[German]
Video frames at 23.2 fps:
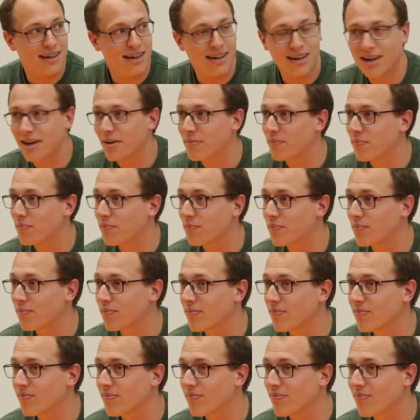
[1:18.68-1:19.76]
Äh,
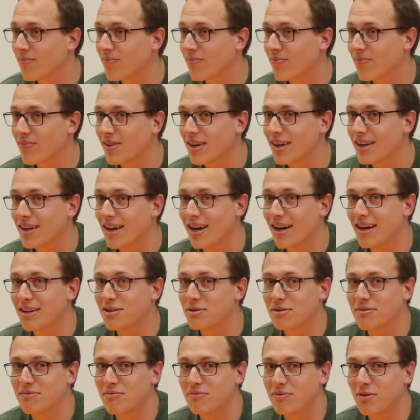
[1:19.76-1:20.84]
ähm, ja,
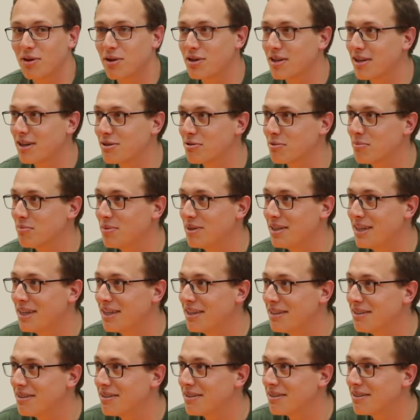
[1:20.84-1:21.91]
also wollt ihr das
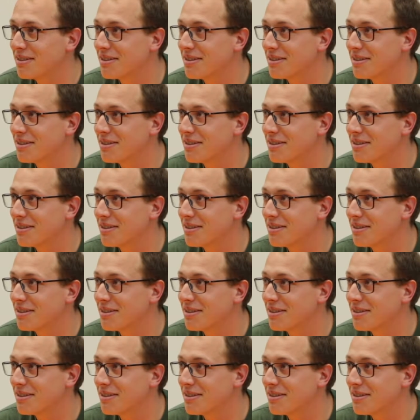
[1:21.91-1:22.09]
unbedingt?